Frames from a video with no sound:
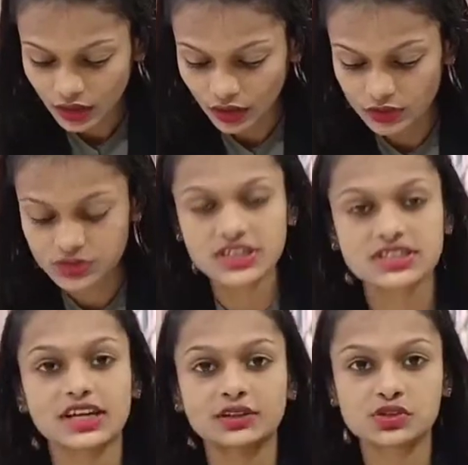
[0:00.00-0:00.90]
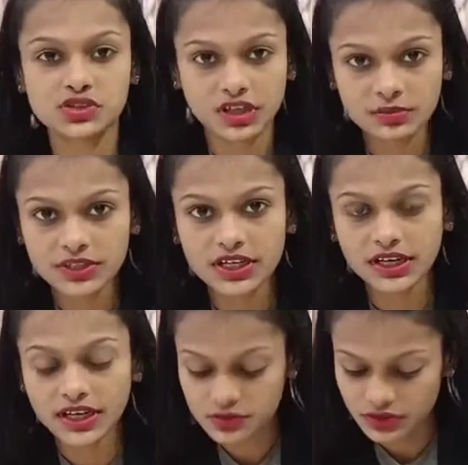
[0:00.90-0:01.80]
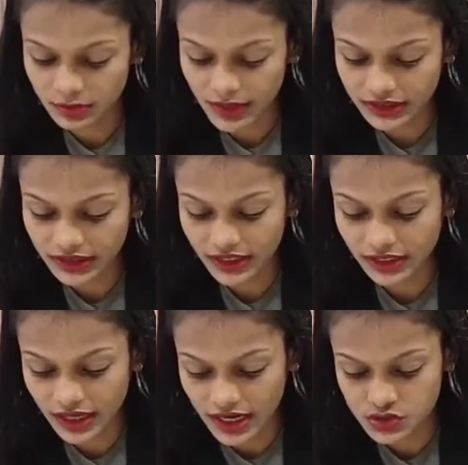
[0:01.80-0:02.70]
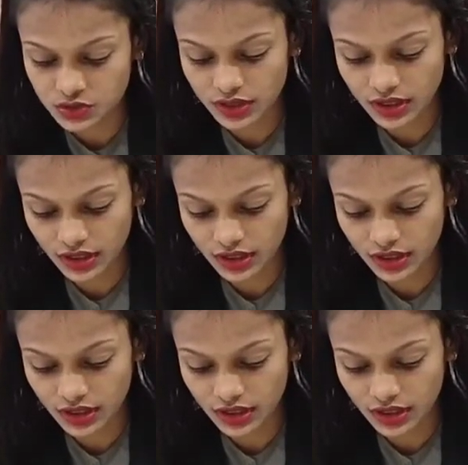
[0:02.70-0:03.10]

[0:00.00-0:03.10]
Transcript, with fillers: और उसके साथ दुष्कर्म किया गया उसके बाद एक राजू